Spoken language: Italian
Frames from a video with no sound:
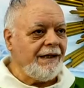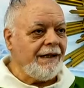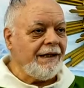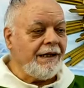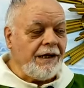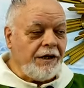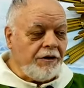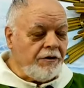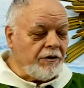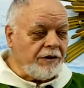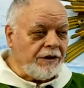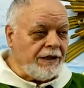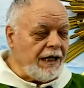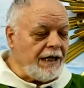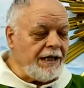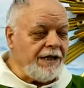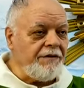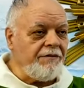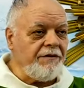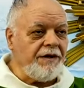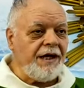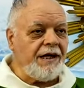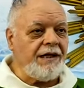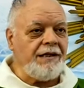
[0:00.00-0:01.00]

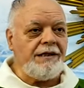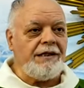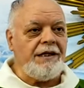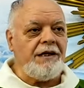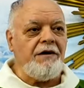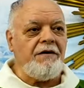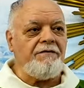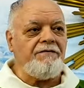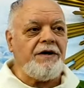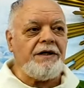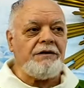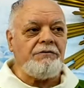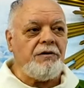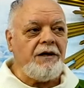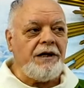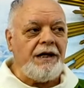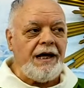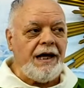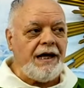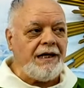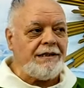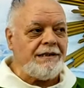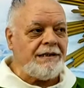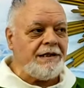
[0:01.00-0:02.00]
ricordatevi che Dio ha fatto
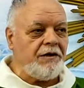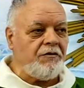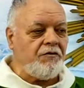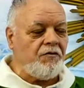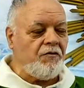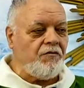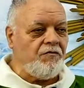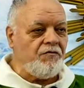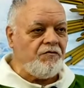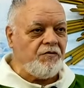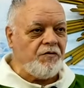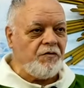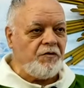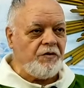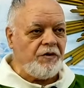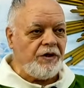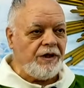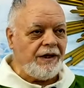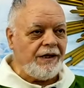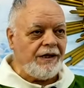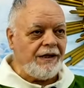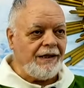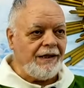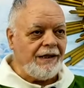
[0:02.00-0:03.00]
alleanza con
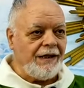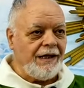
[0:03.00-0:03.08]
voi